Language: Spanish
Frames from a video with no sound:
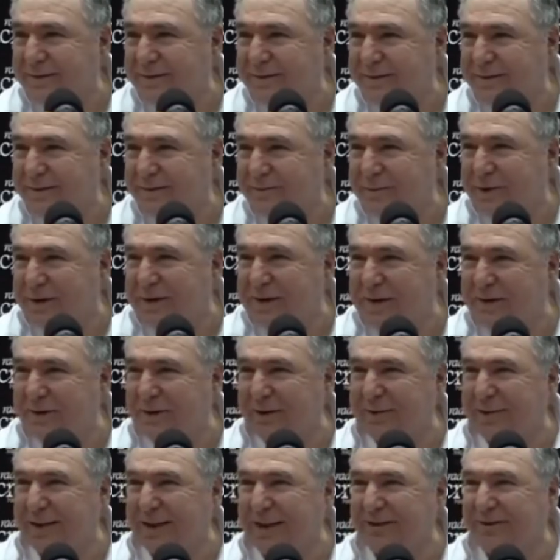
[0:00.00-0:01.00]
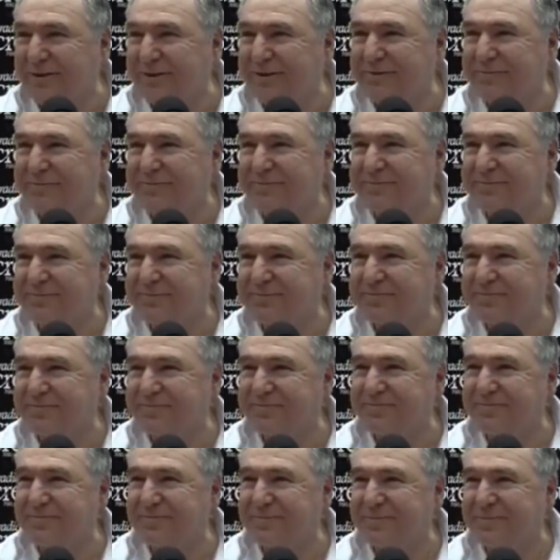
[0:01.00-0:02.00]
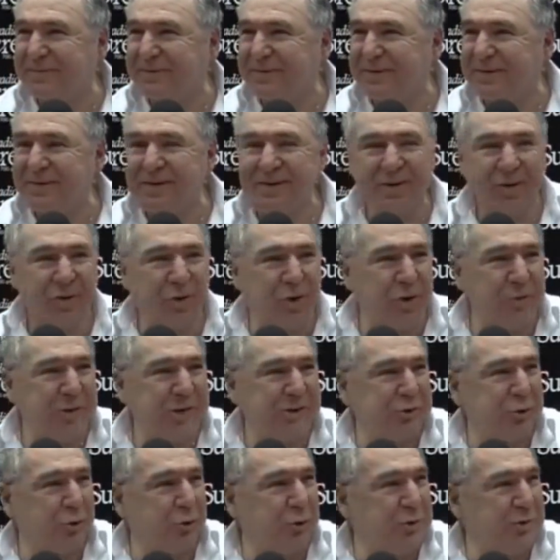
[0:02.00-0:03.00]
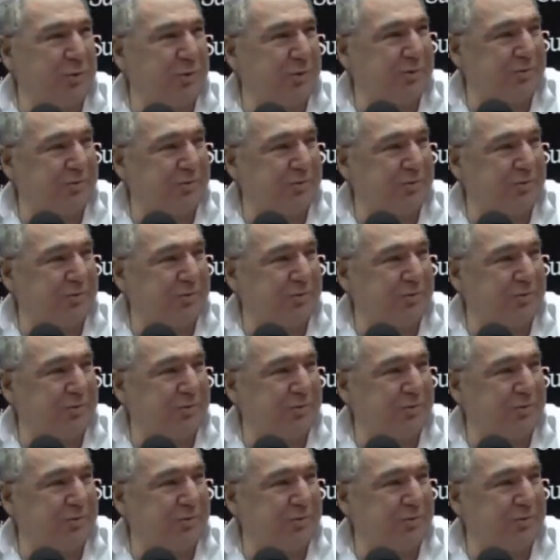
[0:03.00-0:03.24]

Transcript: Fernando Alvarado, Roberto Wilman